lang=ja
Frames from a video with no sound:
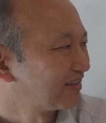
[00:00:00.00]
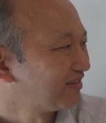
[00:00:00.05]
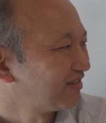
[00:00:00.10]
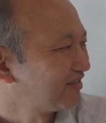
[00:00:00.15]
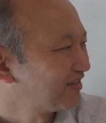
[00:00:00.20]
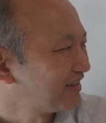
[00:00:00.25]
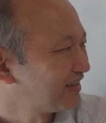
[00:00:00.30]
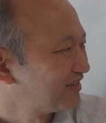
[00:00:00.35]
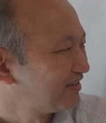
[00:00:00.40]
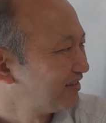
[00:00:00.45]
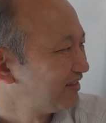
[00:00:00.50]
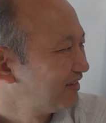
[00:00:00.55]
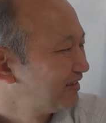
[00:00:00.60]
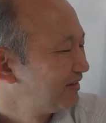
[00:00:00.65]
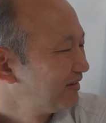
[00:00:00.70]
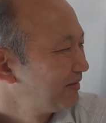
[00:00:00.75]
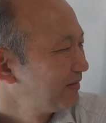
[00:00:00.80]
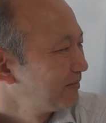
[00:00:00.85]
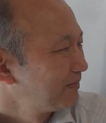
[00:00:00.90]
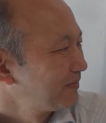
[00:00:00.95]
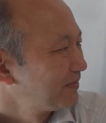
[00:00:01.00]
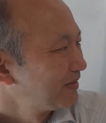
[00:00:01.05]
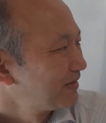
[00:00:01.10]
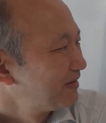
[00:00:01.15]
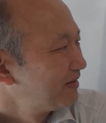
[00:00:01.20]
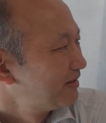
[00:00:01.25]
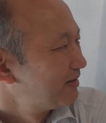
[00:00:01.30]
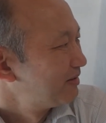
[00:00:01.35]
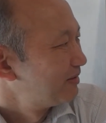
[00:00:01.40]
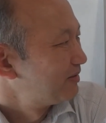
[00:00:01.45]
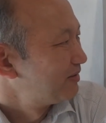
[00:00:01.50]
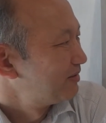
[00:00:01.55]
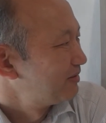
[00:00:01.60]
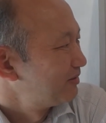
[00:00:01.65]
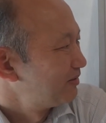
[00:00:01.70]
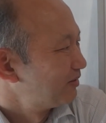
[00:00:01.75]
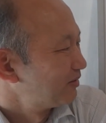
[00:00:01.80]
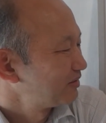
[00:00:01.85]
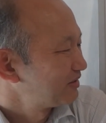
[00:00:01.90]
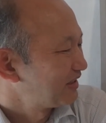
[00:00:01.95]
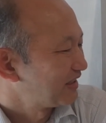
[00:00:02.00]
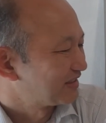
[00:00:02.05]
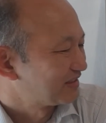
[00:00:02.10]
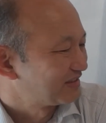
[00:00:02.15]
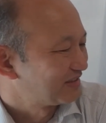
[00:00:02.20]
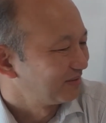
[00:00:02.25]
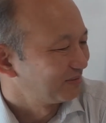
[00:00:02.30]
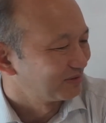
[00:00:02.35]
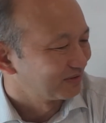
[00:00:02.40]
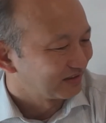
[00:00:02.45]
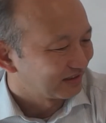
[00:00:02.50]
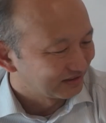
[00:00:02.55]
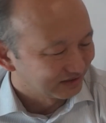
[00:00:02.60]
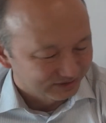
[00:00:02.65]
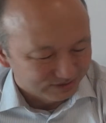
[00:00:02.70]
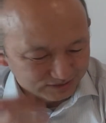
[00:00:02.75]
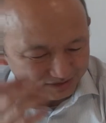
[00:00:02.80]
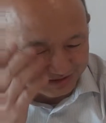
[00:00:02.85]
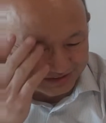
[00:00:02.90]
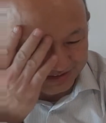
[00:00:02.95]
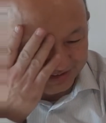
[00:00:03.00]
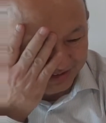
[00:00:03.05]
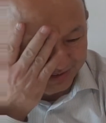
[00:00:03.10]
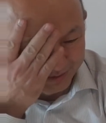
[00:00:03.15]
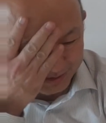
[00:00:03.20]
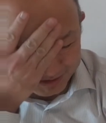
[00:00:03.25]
局これあの、ロシアっつっても、あのソ連っつっても